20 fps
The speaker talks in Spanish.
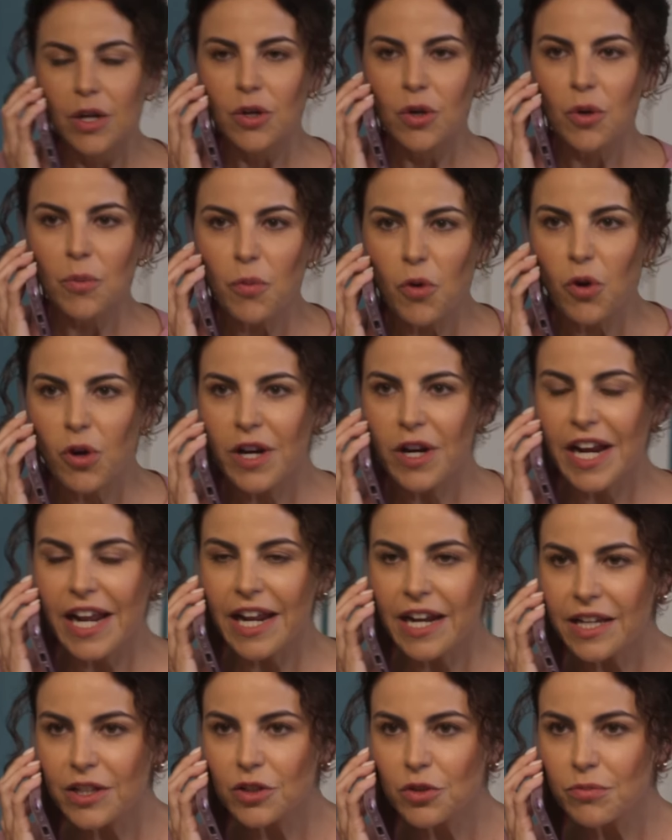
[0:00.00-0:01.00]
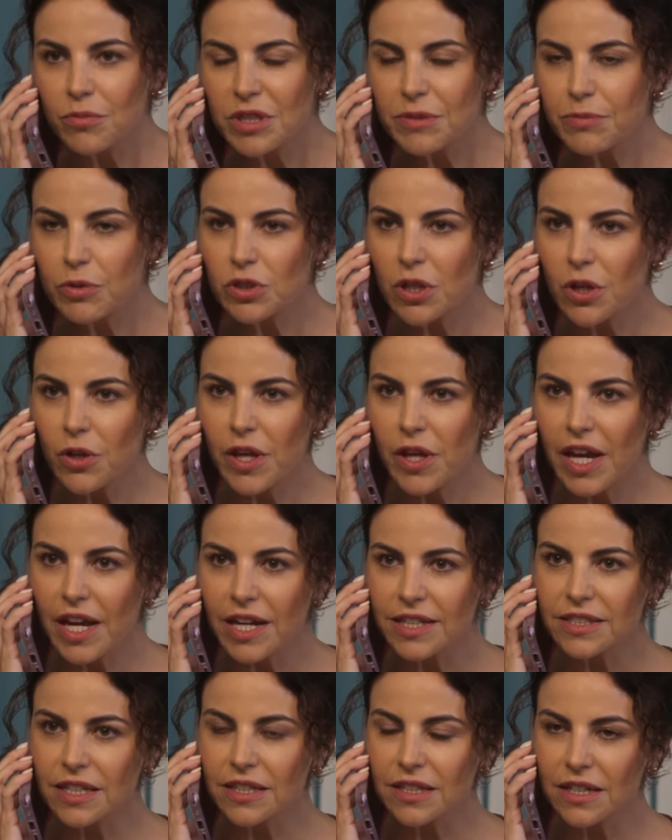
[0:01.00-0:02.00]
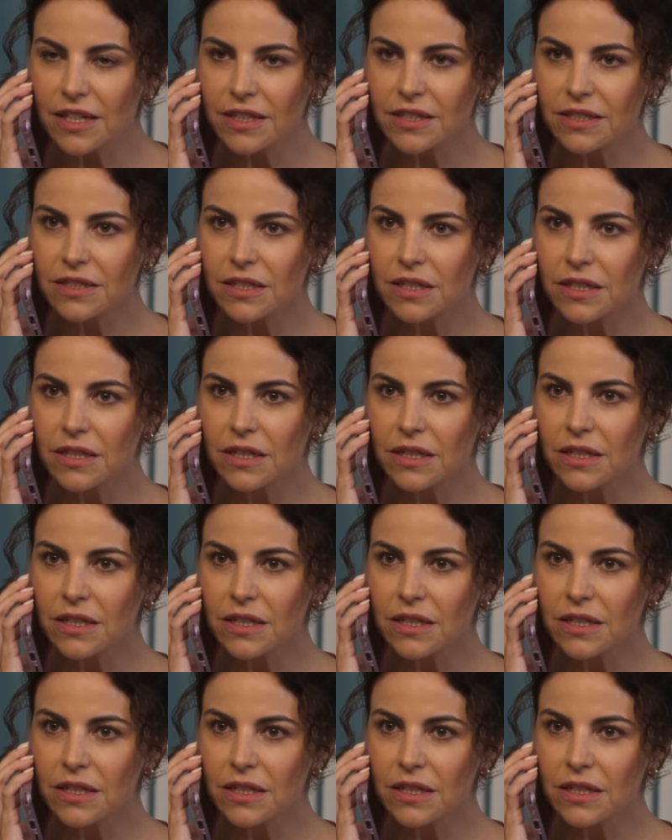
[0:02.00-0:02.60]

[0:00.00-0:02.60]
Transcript: No puedo creer que tú mismo se lo dijeras a Andrés.